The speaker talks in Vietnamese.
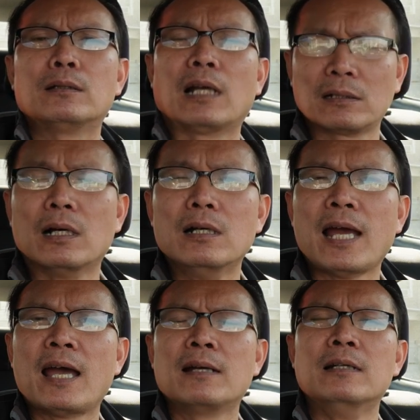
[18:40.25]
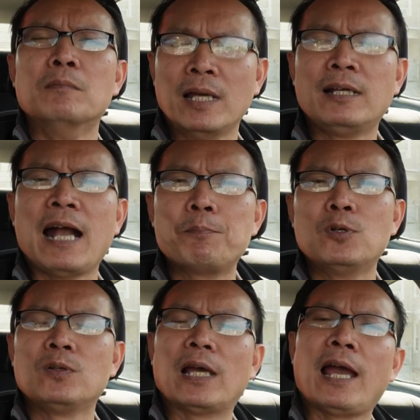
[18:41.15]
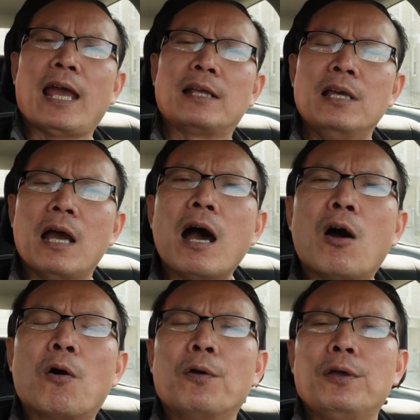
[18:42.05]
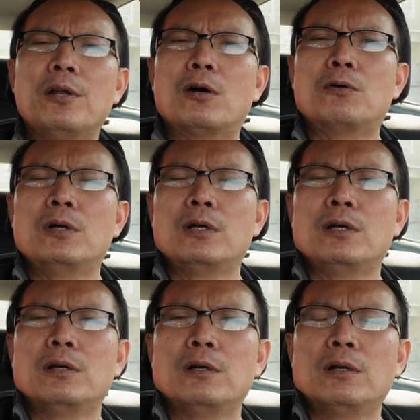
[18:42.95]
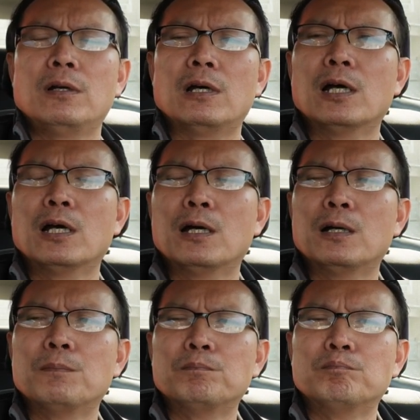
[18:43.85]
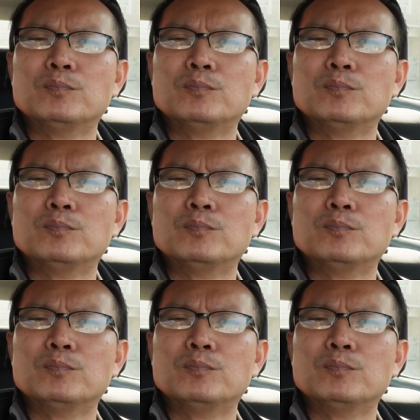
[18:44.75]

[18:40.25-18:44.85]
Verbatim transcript: thật sự ra người mỹ cấm luôn chẳng hạn như ổi đồ uh,